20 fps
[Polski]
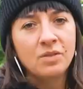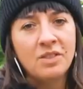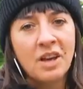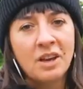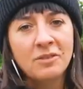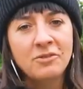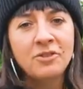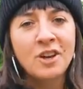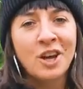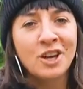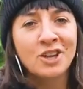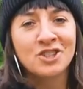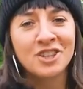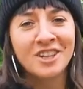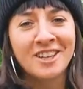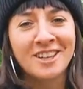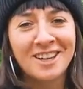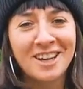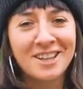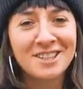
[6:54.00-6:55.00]

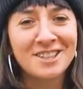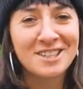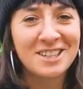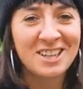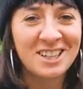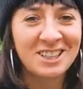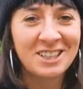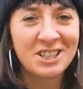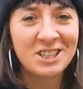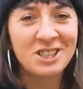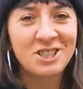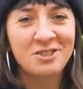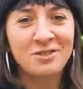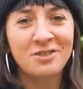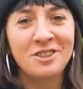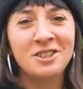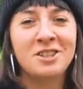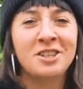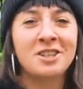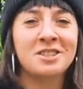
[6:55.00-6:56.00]
Największy Krasnal na
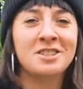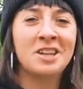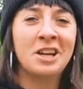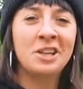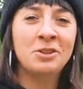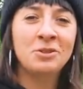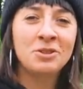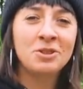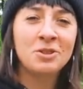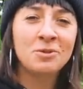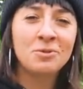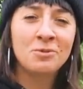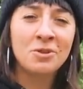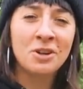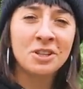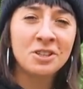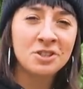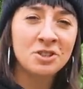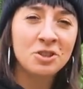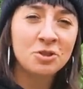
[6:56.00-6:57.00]
świecie znajduje się
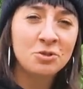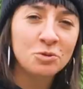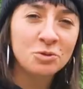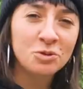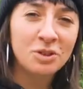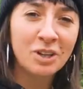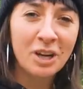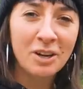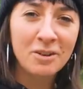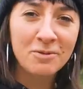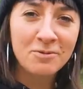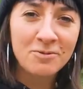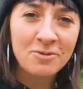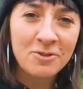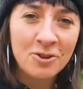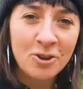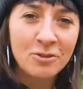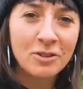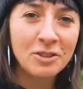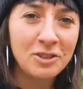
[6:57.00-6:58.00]
właśnie tutaj, w
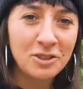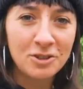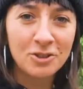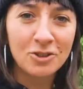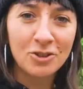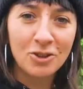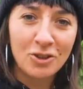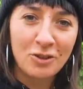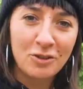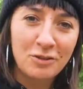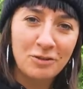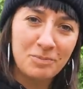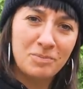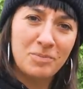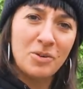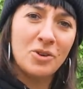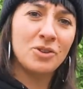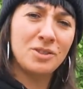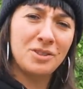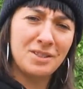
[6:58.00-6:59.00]
Nowej Soli, w
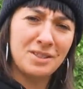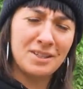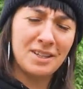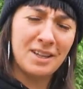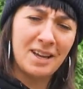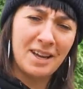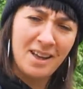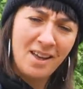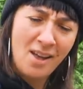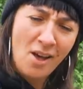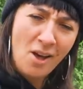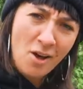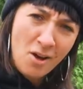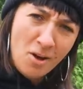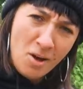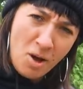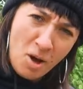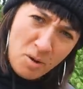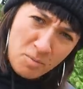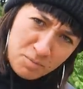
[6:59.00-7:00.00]
Polsce.
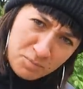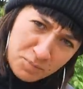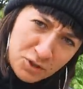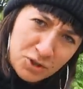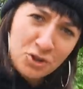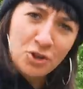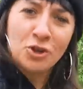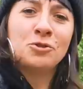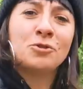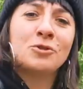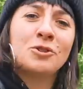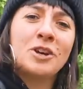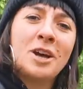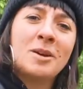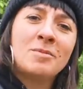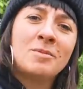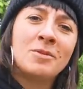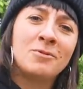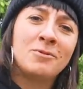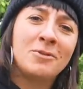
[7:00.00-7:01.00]

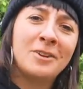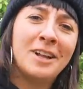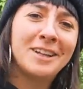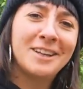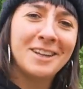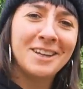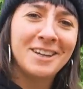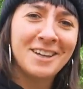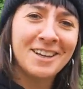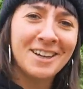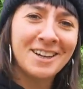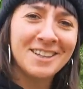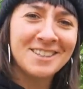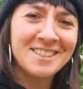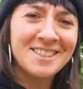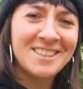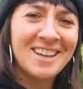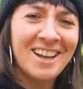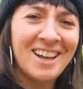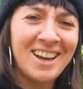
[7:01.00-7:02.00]
Przodujemy w wielkich
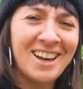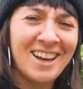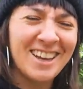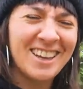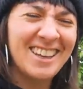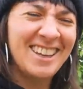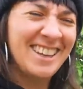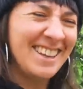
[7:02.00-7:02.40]
krasnalach.